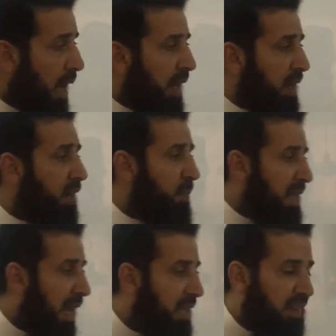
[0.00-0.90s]
النظم
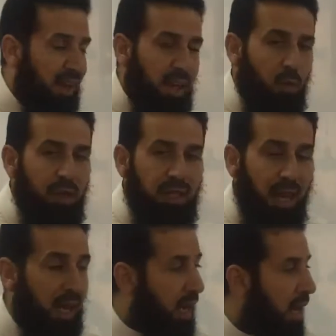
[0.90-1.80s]
يتحدث عن قوله
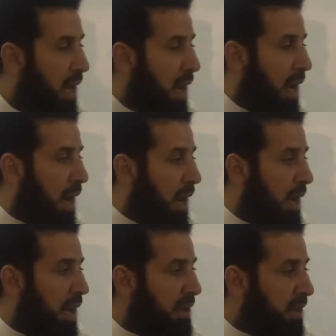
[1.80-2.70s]
تعالى
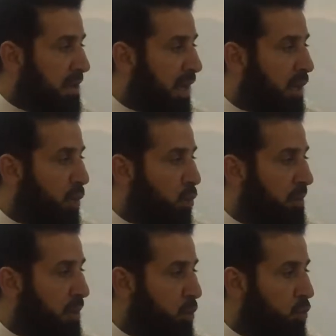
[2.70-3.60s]
ألا تتخذوا
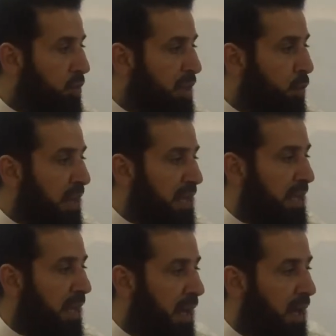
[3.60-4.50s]
من دوني
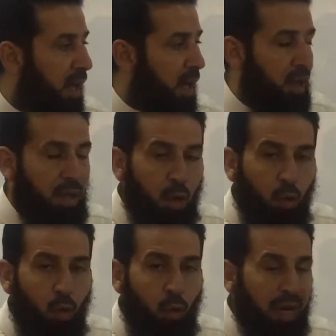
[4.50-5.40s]
وكيلا
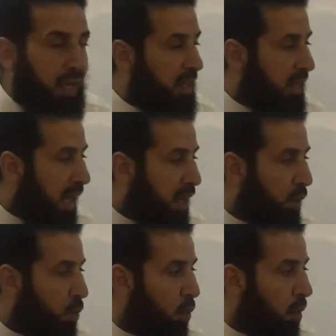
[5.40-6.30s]
يقول
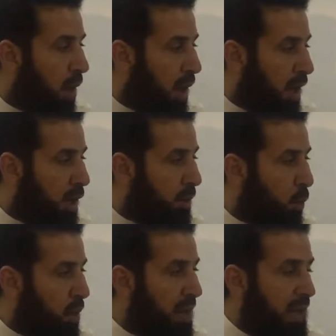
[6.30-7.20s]
ويتخذ
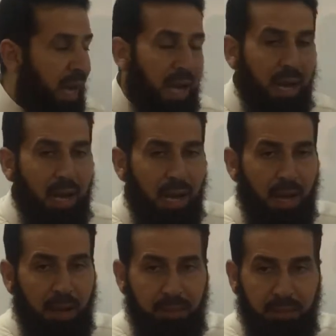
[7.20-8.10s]
غيب حلا